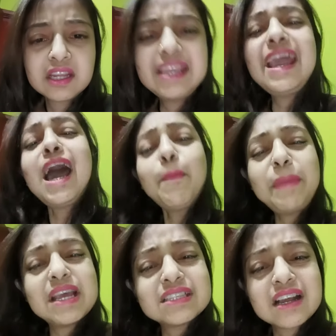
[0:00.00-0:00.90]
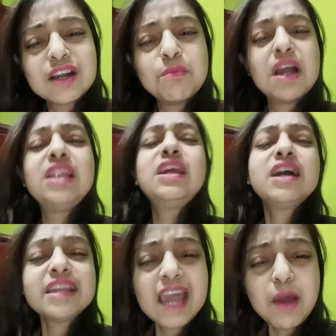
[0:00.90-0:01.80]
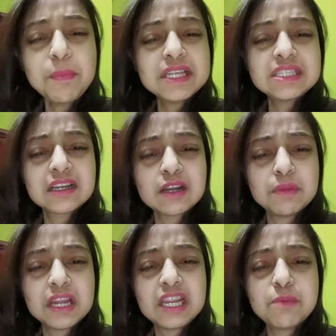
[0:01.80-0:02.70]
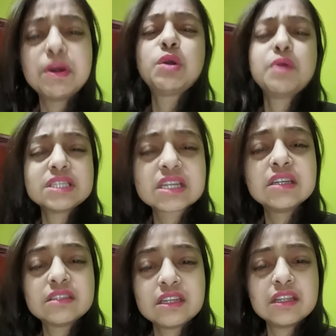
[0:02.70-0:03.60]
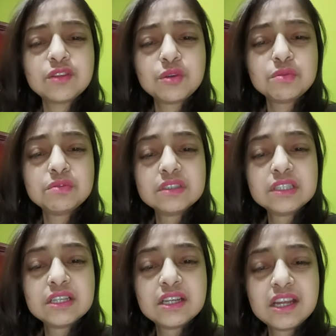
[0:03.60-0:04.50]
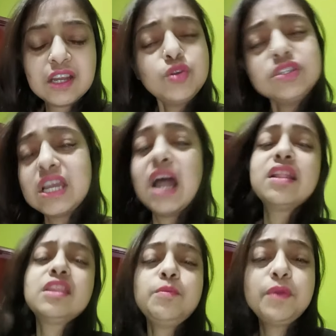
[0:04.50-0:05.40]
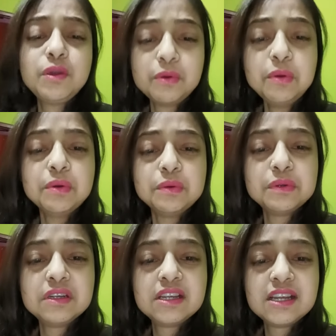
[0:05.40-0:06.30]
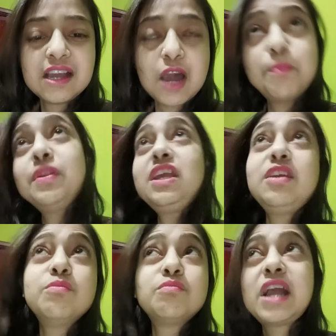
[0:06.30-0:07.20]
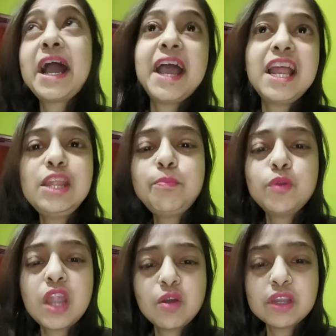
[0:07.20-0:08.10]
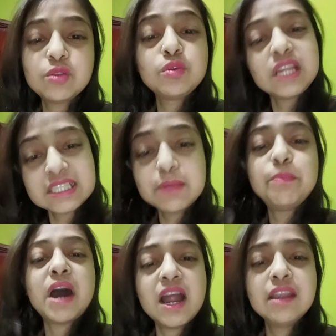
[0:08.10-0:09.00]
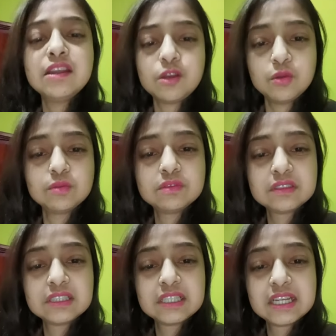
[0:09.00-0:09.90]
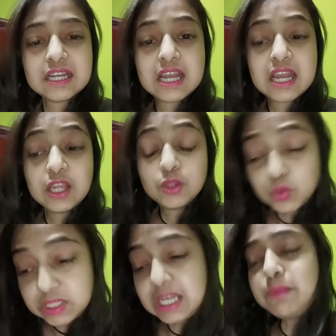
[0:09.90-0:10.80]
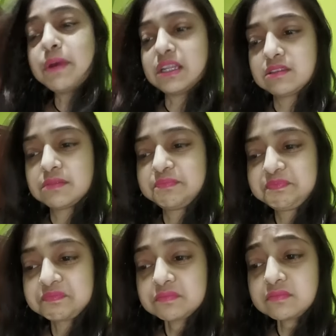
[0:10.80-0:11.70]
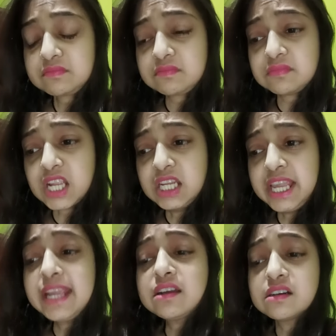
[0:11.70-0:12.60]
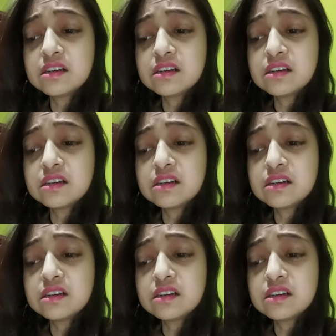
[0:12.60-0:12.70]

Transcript: क्या पैसा कमा लिया क्या पैसा कमा लिया बकवास करते रहते हो कुछ जानते भी हो अपनी ख्याली पुलाव की दुनिया से बाहर निकलो दूसरी बात एक